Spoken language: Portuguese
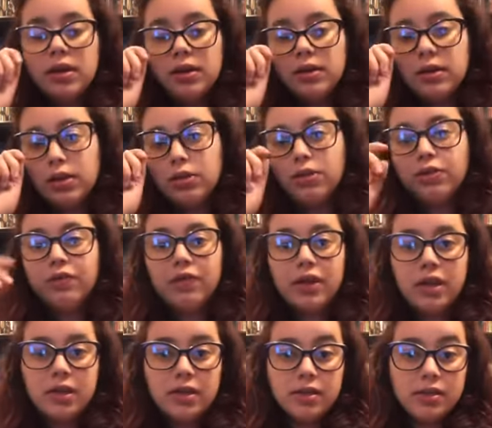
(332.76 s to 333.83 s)
tanto
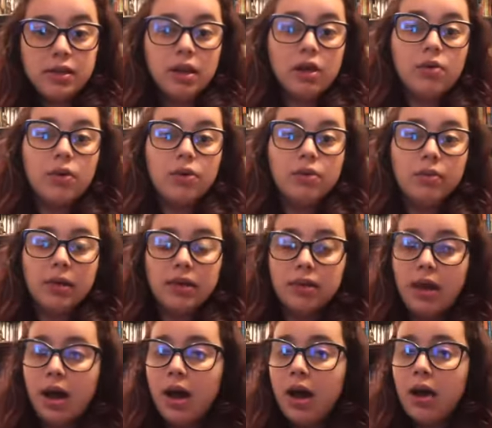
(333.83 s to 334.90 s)
física quanto
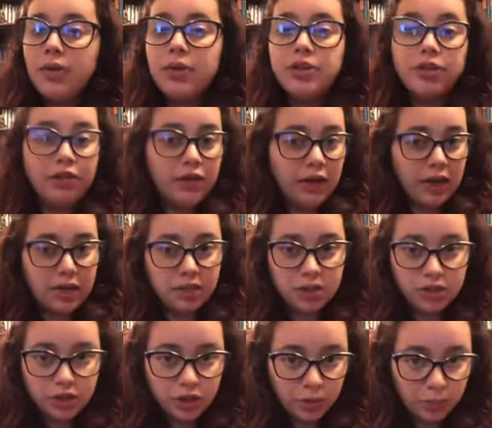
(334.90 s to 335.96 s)
mental e
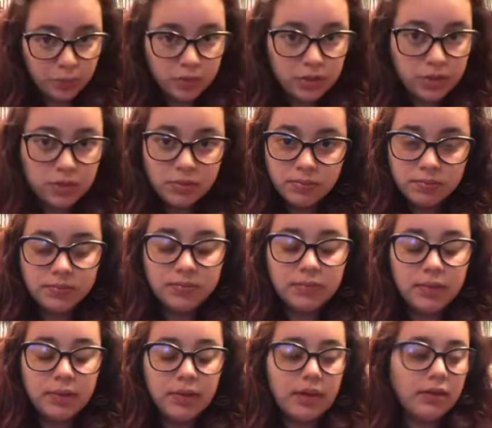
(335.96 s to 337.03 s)
diferentes tipos
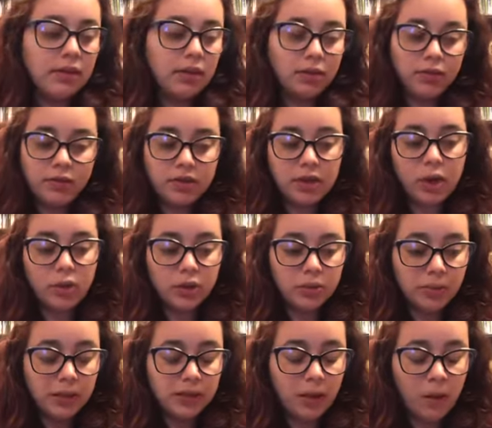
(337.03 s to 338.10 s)
né? Tanto física quanto
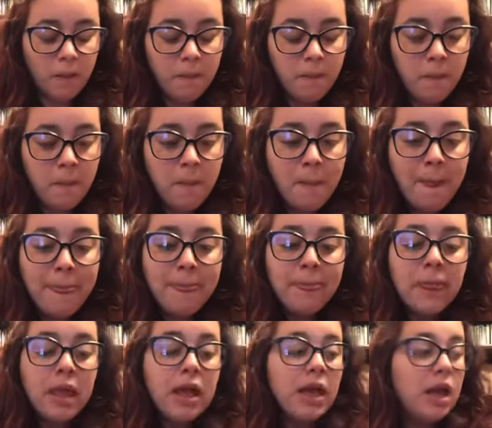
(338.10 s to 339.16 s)
mental.
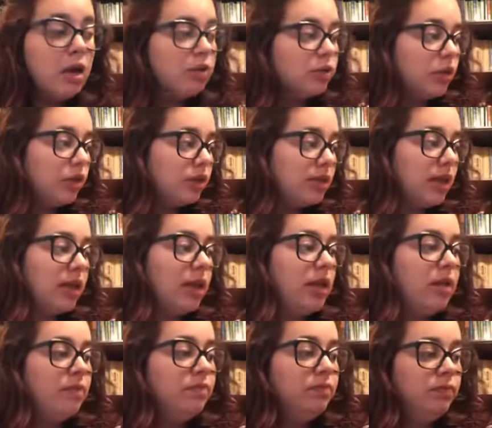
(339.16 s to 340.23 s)
Eu trouxe
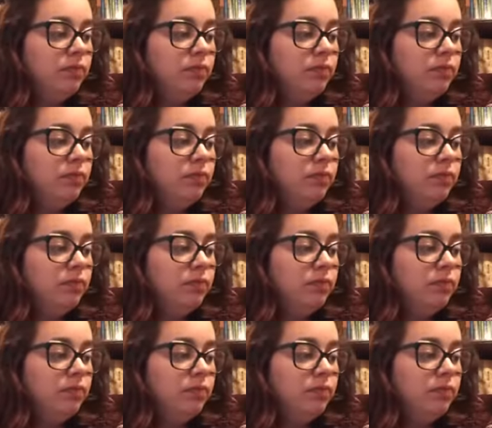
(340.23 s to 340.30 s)
aqui